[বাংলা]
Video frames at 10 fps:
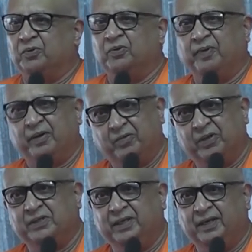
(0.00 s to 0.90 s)
প্রথমে
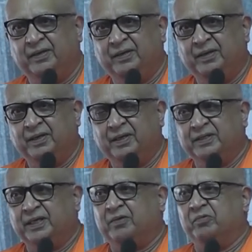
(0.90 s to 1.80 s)
করেছিলেন
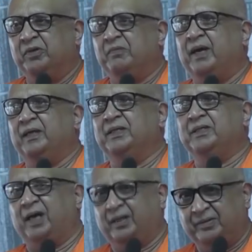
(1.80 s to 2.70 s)
কুটি
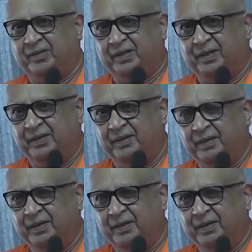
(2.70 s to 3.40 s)
কুটিবাড়ির ছাদ থেকে